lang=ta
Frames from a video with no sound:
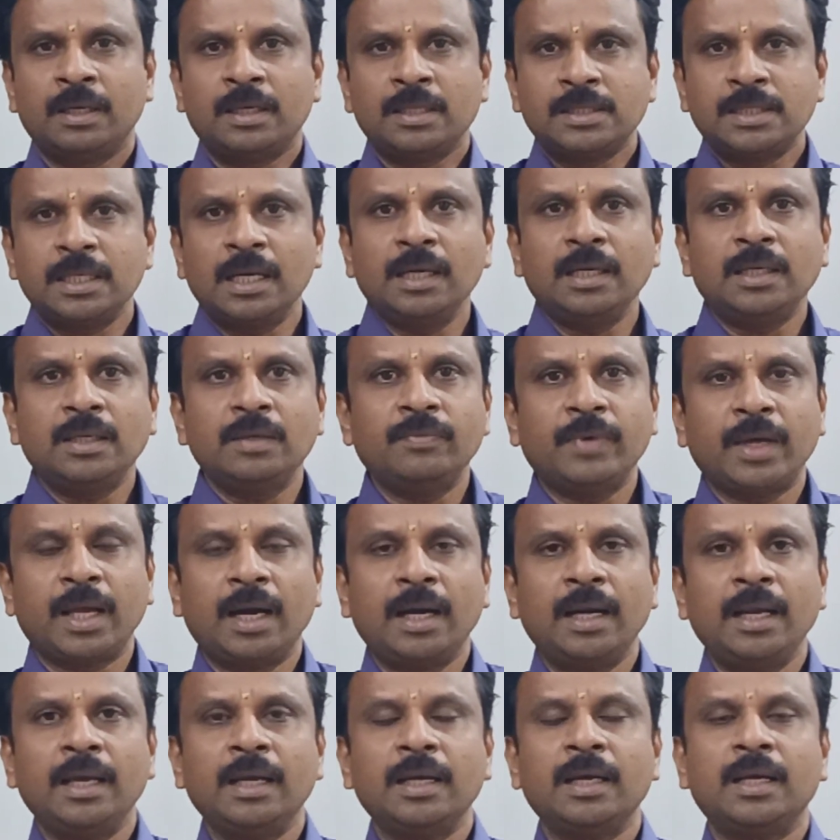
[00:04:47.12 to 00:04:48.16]
ரிசல்ட்
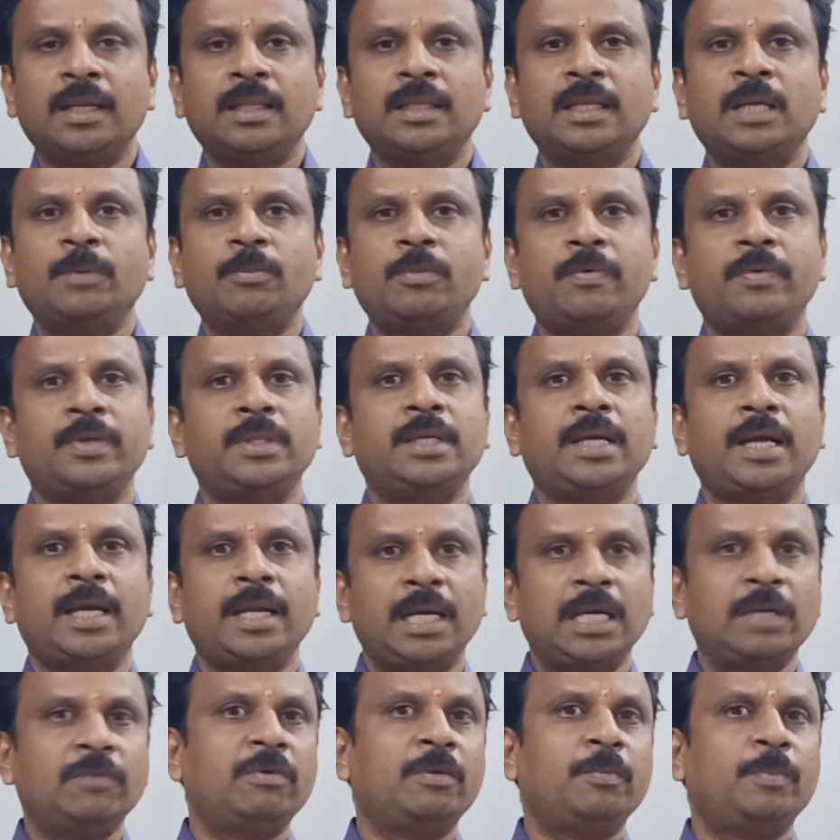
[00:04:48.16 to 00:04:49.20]
வரலைங்கிறத நம்ம வந்து
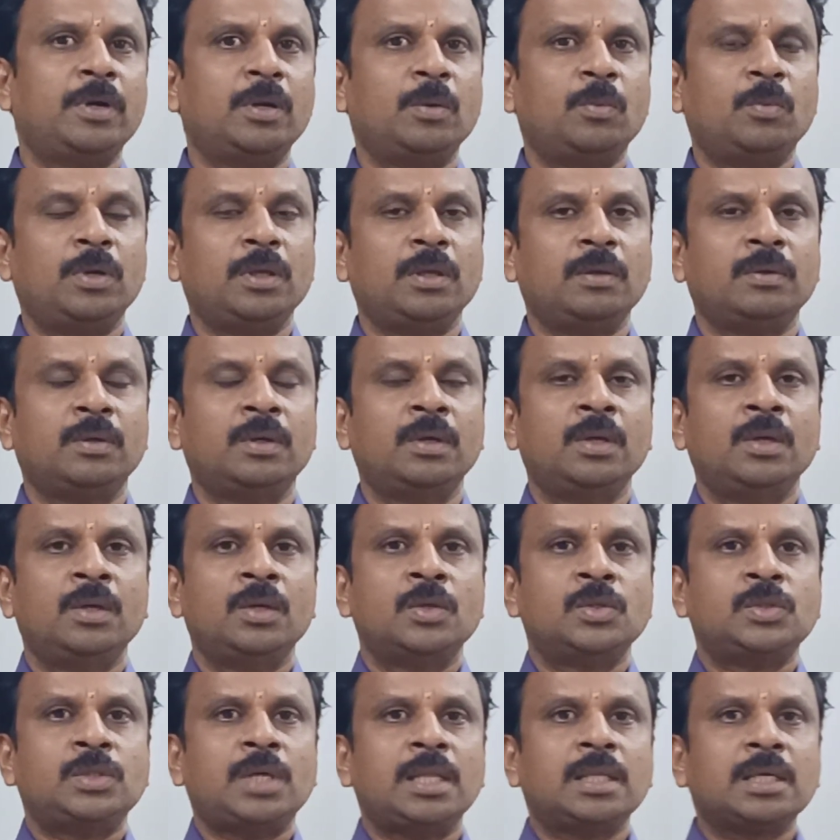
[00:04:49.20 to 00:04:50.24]
ஐடென்டிஃபை பண்ண முடியும்
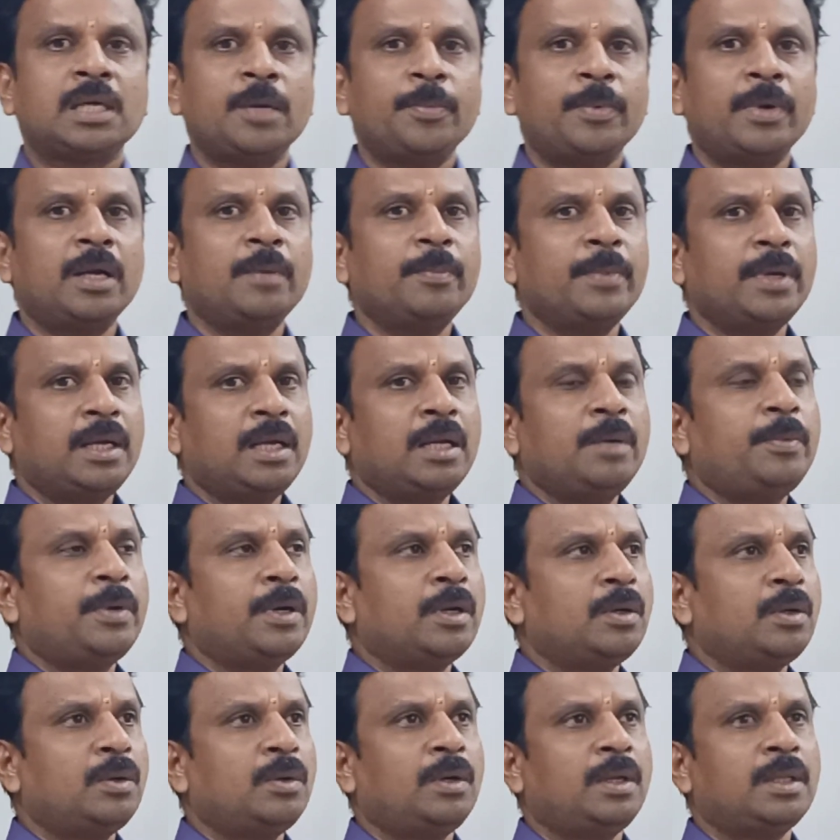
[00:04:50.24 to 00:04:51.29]
ஸோ அதுக்கப்புறம் நம்ம என்ன
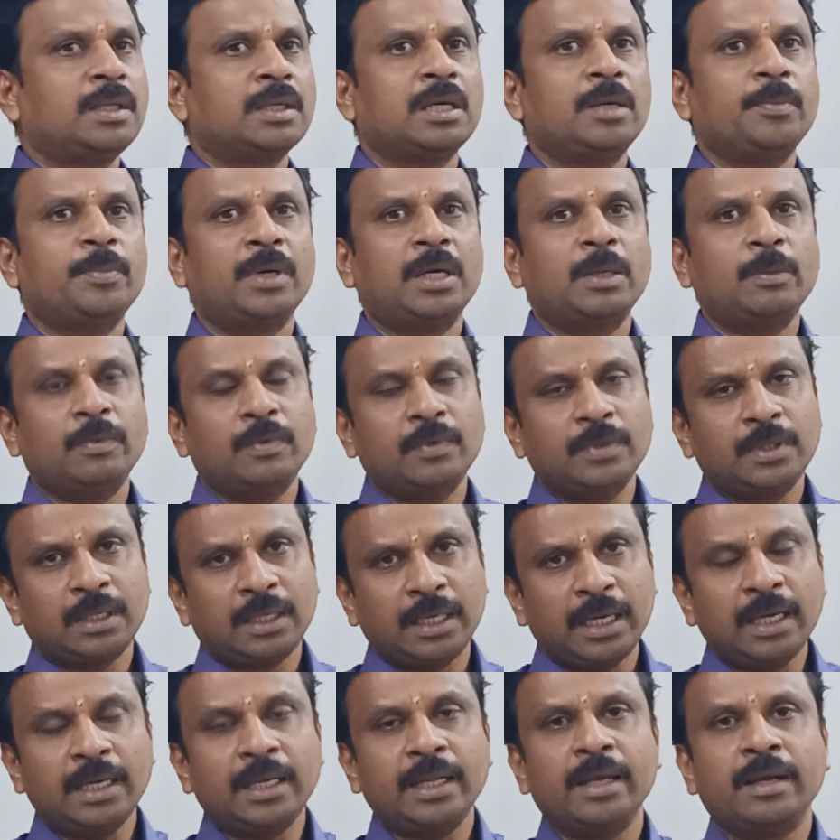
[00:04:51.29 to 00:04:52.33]
பண்ணணும் அதுக்கப்புறம் நம்ம வந்து
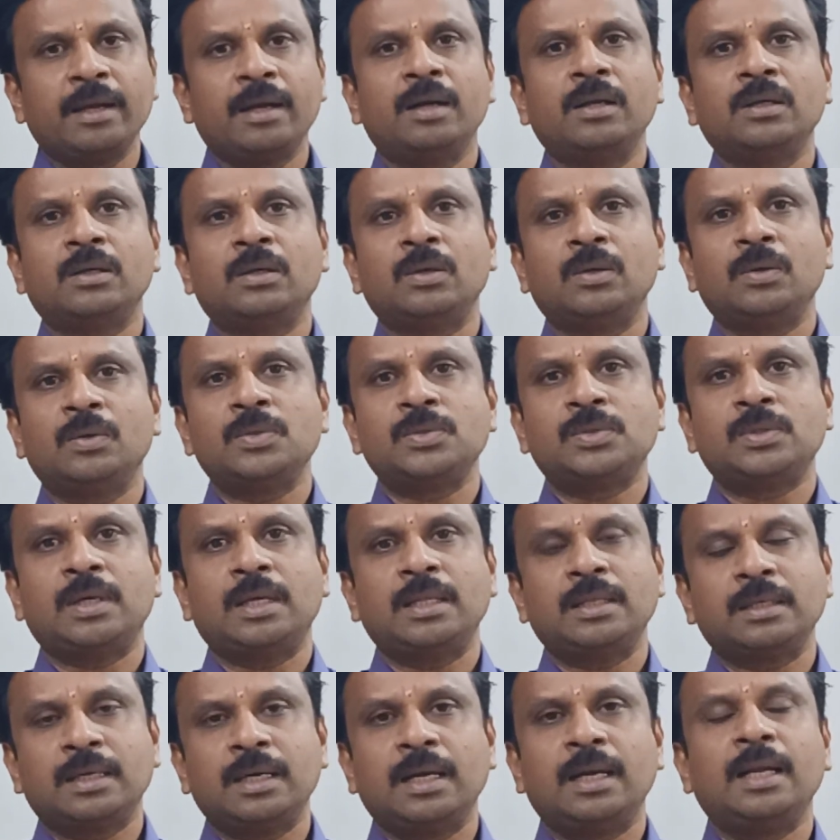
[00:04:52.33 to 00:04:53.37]
ரீடேக் எடுக்கணும் ஸோ
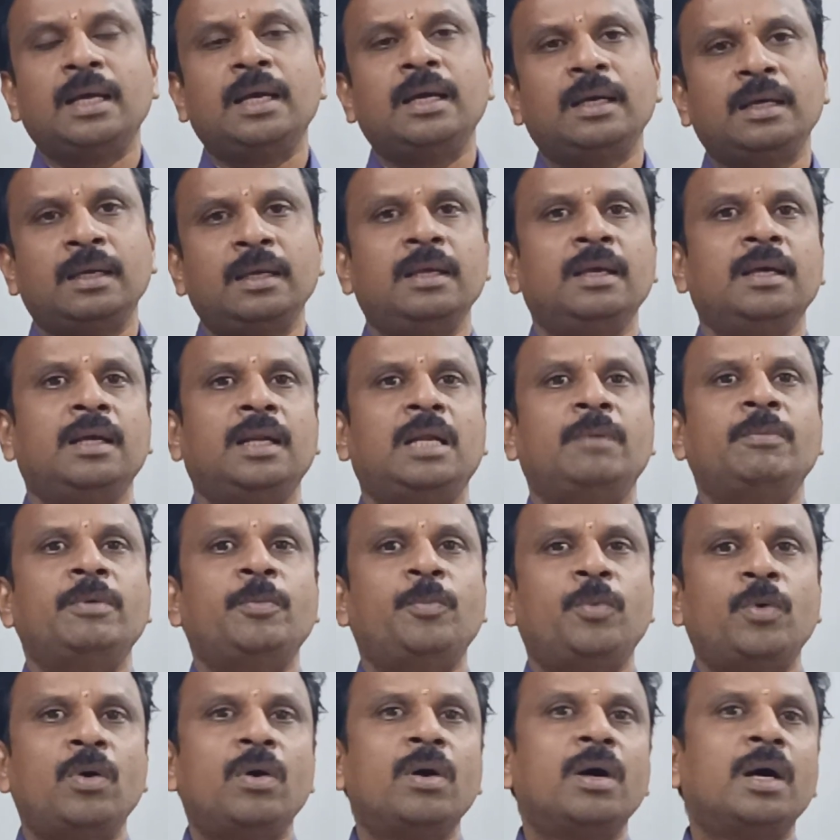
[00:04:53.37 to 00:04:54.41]
அதுக்கெல்லாம் நம்ம
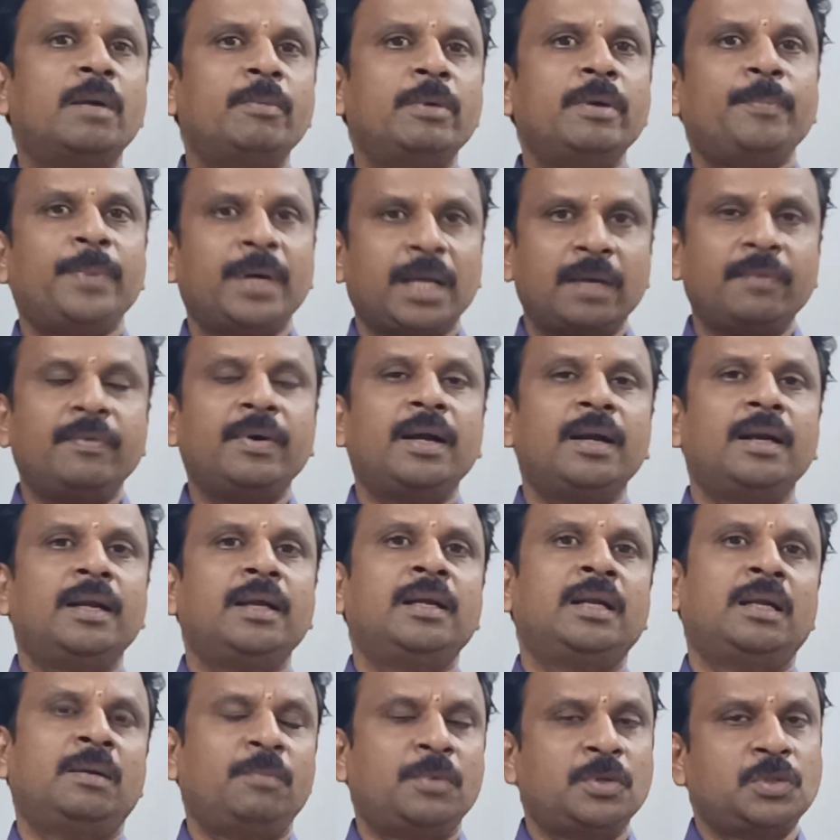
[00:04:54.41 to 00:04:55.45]
போகாமல் பரவாயில்ல
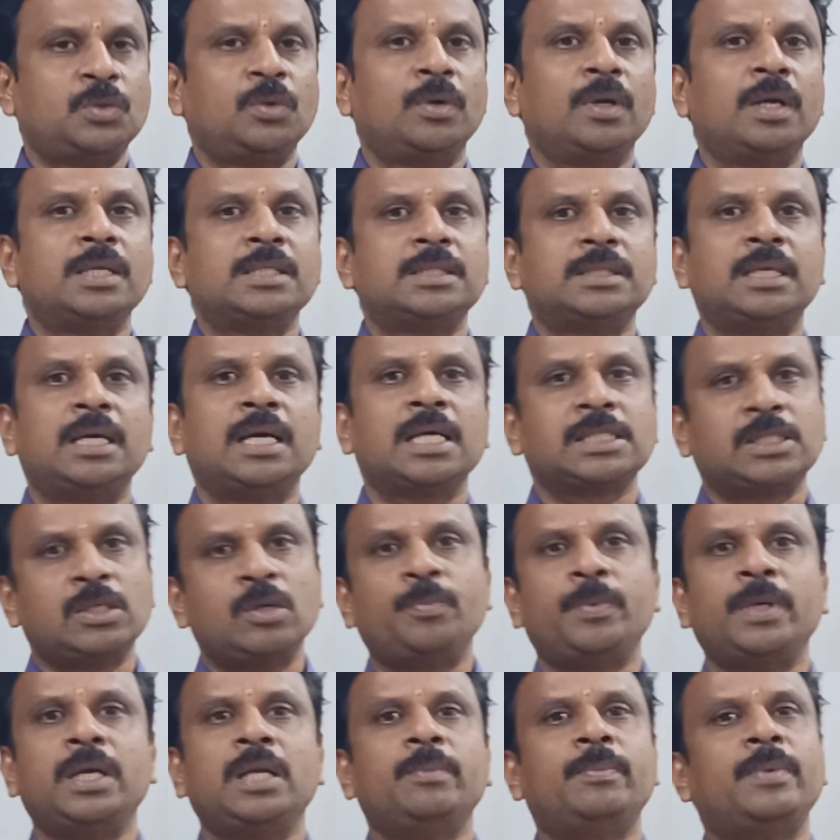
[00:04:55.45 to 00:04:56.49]
நம்ம ஸ்டூடெண்ட்ஸ் தான்
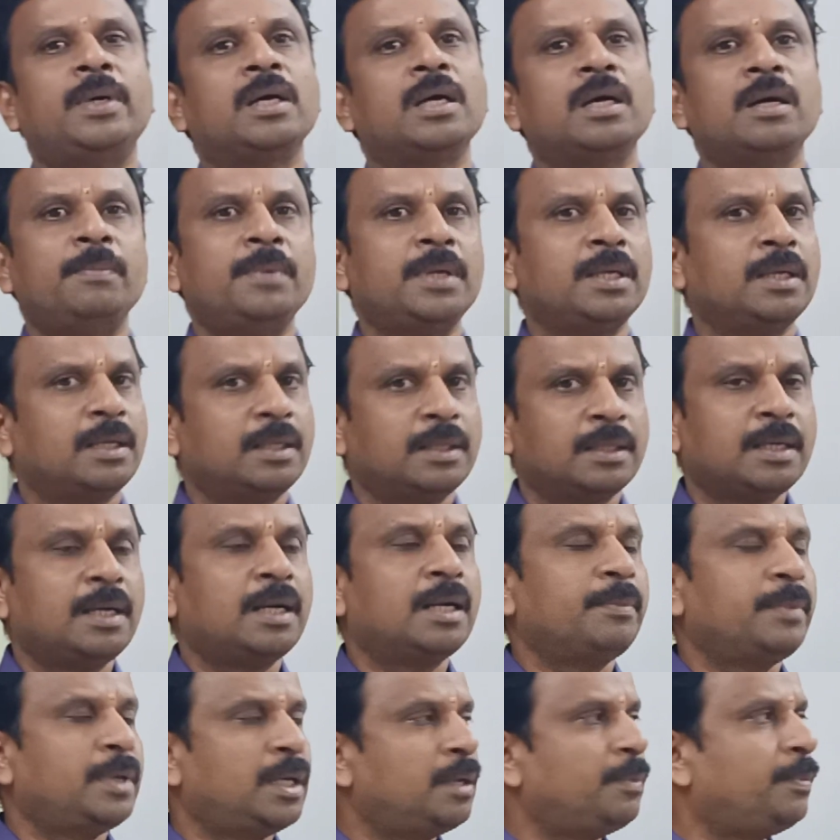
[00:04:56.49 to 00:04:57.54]
அக்செப்ட் பண்ணிப்பாங்க அப்படிங்கிறதுக்காக
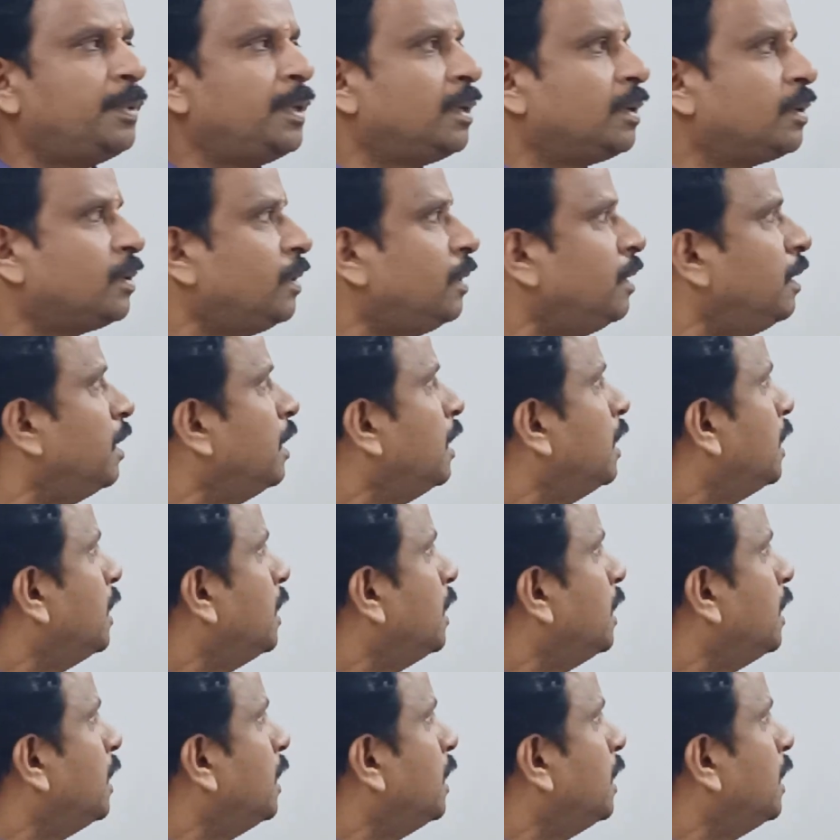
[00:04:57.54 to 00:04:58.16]
நம்ம என்ன பண்ணியிருக்கோம்